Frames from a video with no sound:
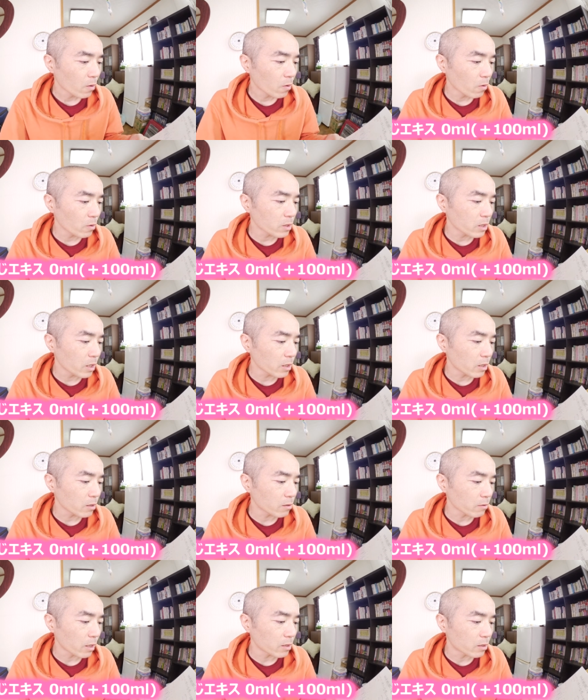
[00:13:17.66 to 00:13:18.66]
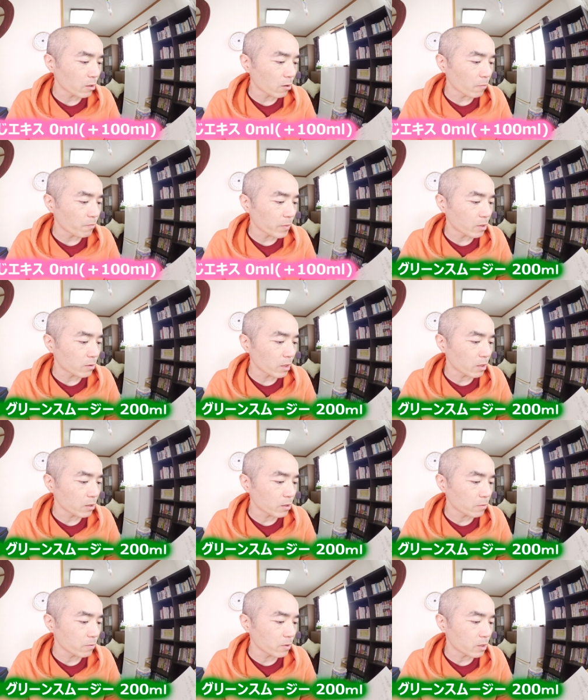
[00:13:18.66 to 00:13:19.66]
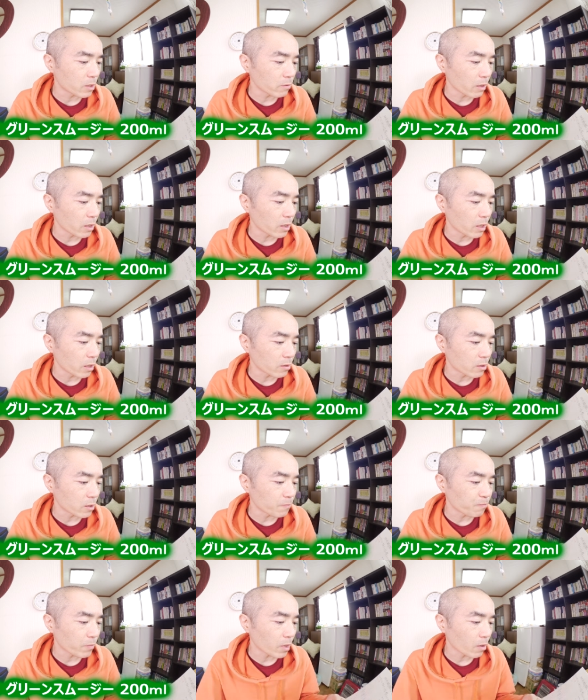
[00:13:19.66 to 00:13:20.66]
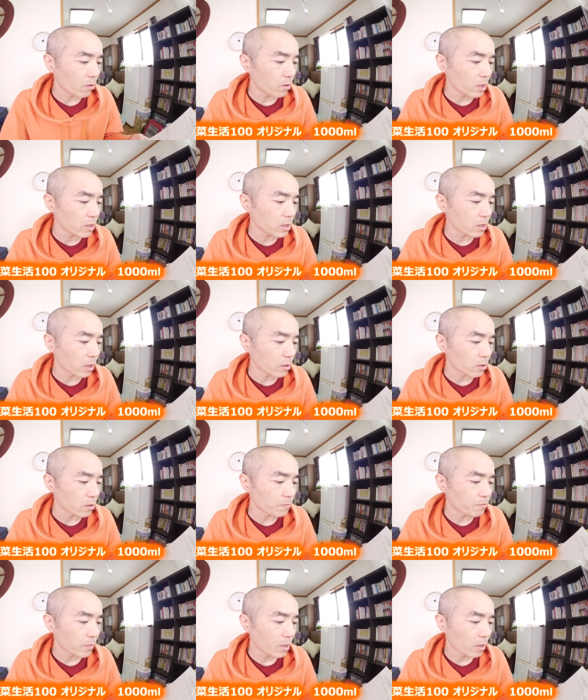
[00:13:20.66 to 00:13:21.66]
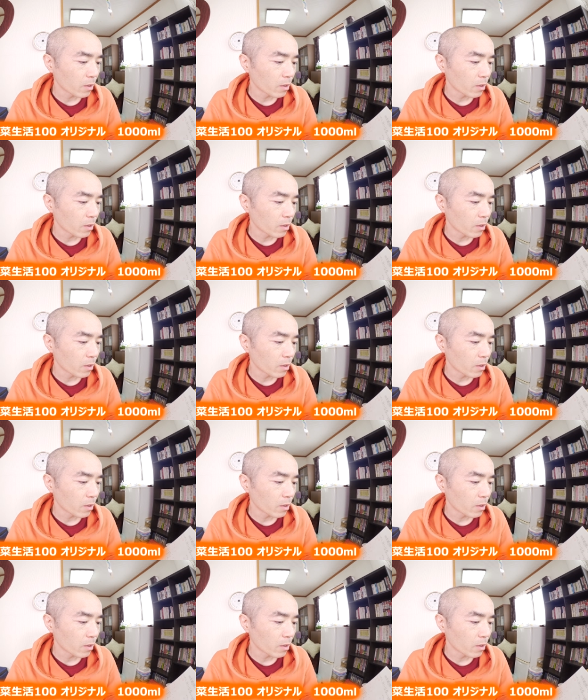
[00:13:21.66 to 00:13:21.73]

麹エキスは0、グリーンスムージーは200、オリジナル、